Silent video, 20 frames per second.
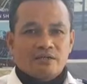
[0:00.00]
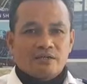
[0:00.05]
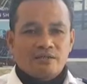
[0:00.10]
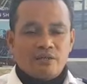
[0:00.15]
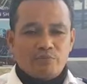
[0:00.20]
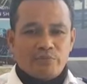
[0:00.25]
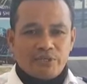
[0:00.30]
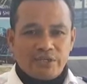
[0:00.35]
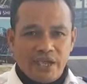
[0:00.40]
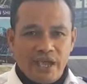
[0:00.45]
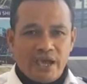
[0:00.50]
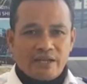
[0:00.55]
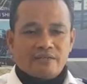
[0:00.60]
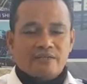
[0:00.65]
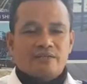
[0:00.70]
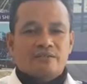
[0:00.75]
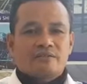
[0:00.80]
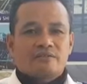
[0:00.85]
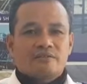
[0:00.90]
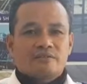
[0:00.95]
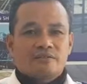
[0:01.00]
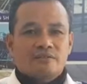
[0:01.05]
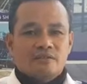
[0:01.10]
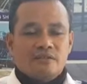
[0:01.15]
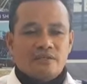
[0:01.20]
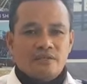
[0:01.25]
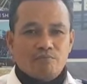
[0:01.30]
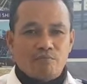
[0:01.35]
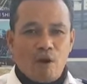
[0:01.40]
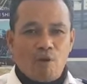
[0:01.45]
Demikian
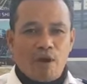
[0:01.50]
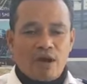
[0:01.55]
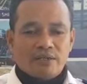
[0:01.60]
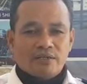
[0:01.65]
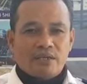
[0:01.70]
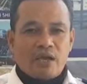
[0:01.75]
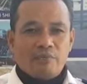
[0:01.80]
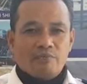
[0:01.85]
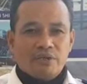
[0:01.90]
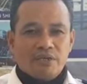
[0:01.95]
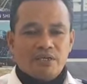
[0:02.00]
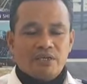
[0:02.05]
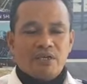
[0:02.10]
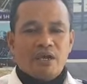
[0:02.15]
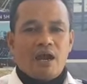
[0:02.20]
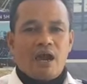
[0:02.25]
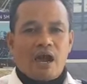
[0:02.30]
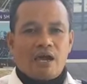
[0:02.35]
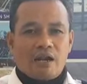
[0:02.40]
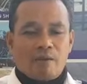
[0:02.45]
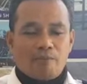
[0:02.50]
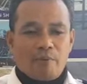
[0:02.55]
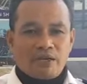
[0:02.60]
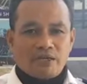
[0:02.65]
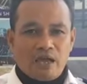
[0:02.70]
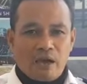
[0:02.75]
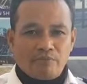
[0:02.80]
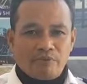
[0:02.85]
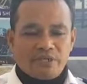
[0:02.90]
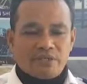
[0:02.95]
himbauan kami, harapan
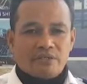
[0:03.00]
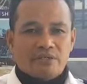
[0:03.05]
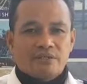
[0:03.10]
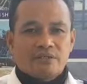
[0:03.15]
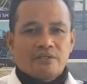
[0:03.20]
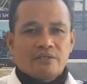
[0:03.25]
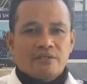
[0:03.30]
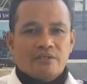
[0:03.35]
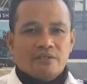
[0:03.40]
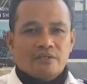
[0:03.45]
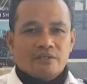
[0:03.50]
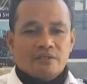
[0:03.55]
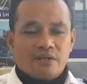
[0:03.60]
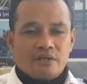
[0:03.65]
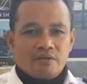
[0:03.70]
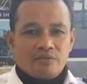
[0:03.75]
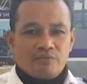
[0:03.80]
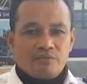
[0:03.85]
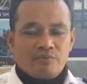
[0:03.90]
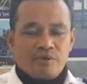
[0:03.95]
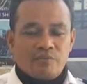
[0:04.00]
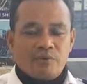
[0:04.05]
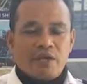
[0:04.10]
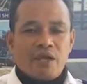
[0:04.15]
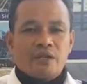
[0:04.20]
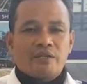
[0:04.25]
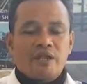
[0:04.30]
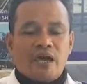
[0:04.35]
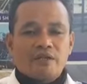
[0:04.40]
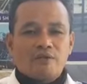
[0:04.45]
kami.
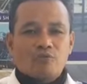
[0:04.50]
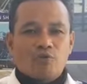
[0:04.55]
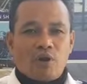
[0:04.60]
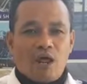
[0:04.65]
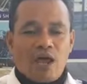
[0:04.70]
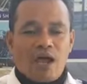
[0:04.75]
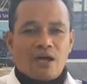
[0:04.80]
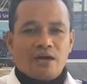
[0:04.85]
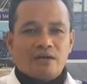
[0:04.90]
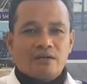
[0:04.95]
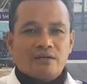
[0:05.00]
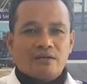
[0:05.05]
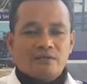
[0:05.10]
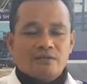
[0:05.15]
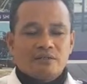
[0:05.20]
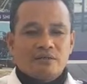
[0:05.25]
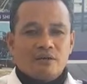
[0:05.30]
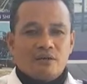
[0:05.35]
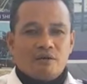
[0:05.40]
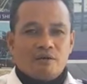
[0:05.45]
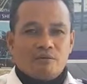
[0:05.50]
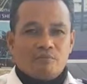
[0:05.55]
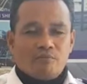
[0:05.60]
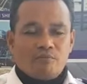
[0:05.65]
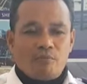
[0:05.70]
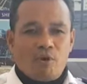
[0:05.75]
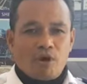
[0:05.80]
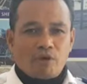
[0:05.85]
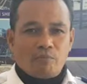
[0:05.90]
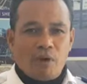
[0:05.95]
Lebih dan kurang,
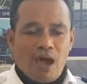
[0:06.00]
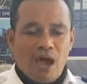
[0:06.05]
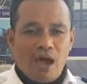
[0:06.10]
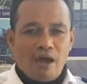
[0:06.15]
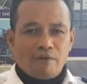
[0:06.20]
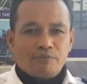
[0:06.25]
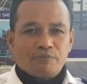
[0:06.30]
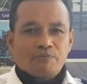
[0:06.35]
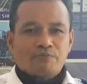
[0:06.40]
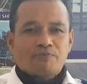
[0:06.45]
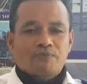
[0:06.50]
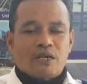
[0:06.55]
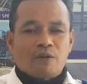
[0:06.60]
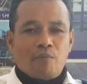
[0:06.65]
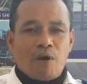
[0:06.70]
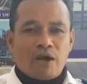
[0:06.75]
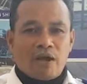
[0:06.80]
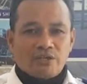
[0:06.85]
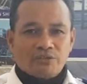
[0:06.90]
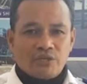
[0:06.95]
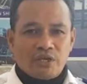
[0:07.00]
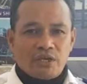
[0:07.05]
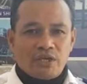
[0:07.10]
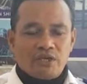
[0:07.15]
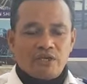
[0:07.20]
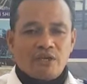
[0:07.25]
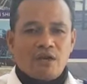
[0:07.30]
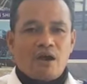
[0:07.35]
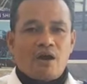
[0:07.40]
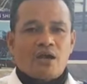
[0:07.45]
mohon maaf. Terima
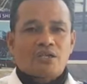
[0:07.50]
kasih.